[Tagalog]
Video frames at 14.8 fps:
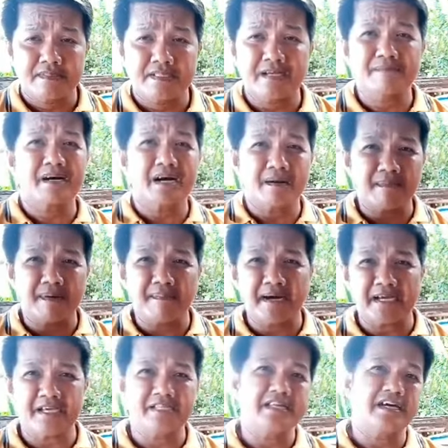ng mga
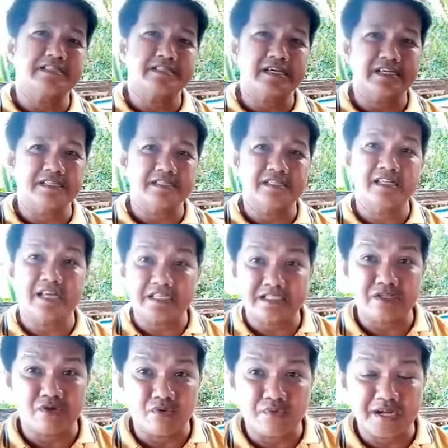kababayan natin na
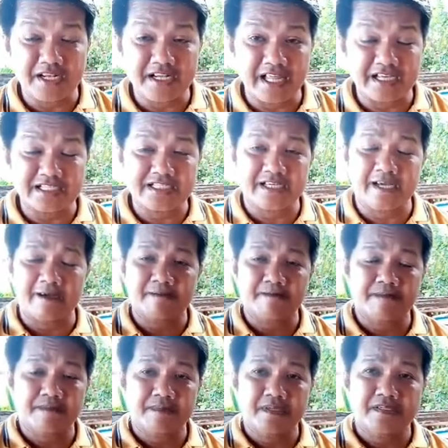nasa lower class nga.
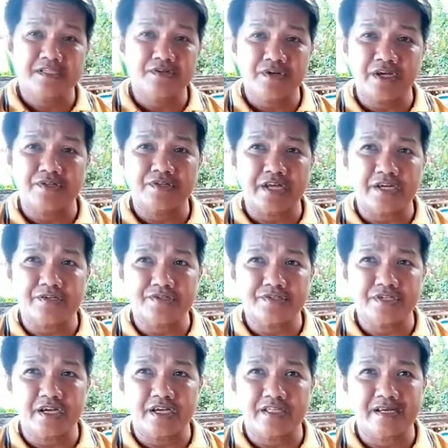Sigurado tayo
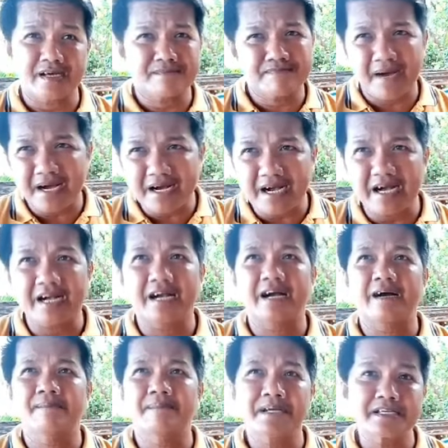diyan at baka nga
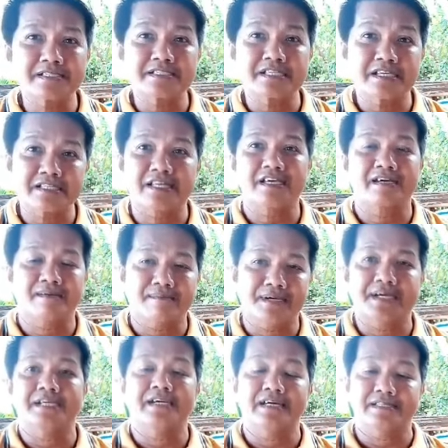magising na yung
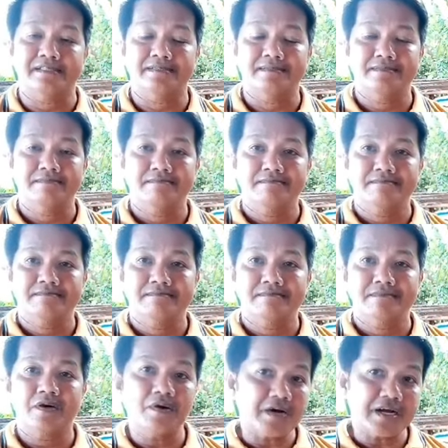mga 'yan.
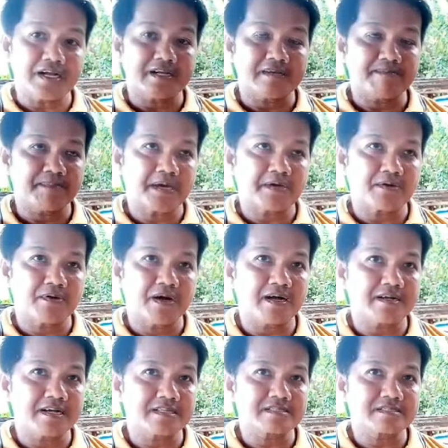Okay, pero
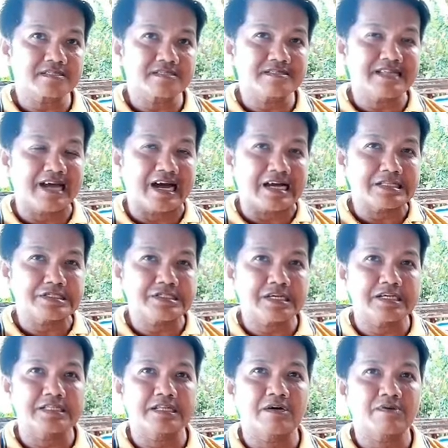hanggat
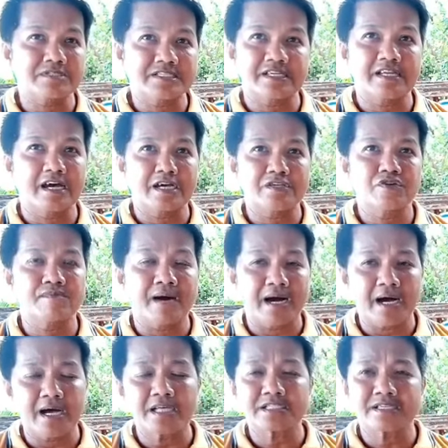naandyan na sila ay
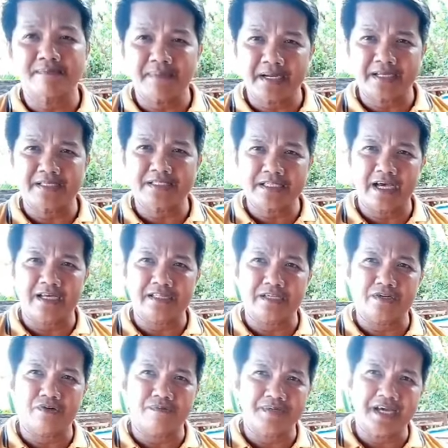umaasa pa rin sa
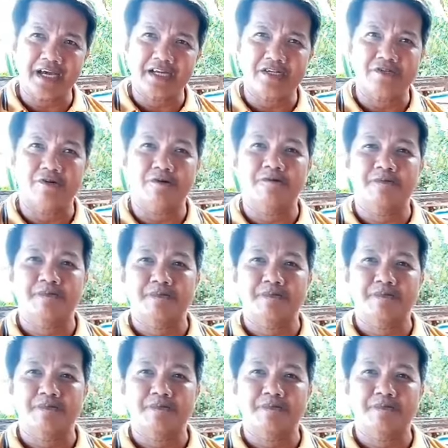ating gobyerno,